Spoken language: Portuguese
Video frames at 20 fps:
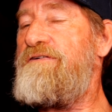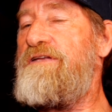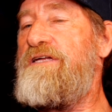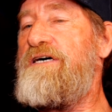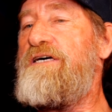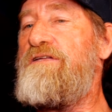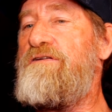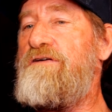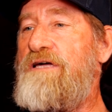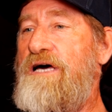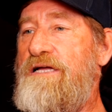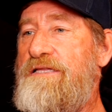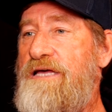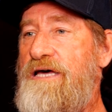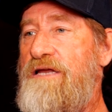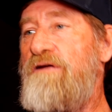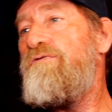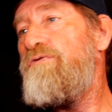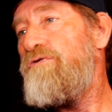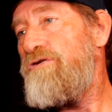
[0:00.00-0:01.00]
virando, e
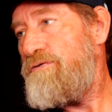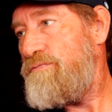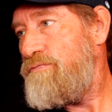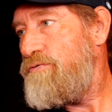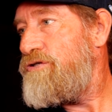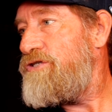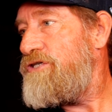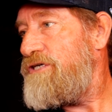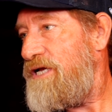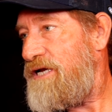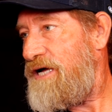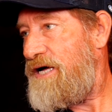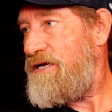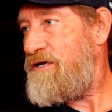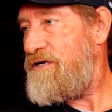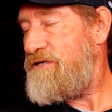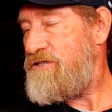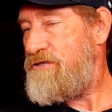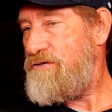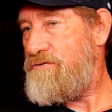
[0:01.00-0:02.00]
até no último dia lá,
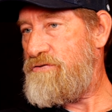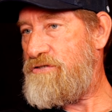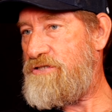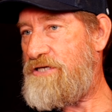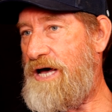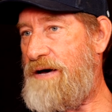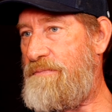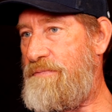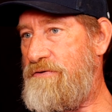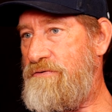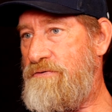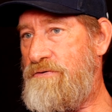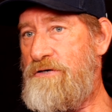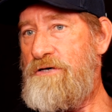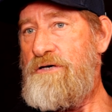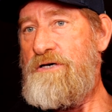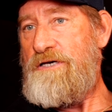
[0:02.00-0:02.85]
né, acho que no sábado,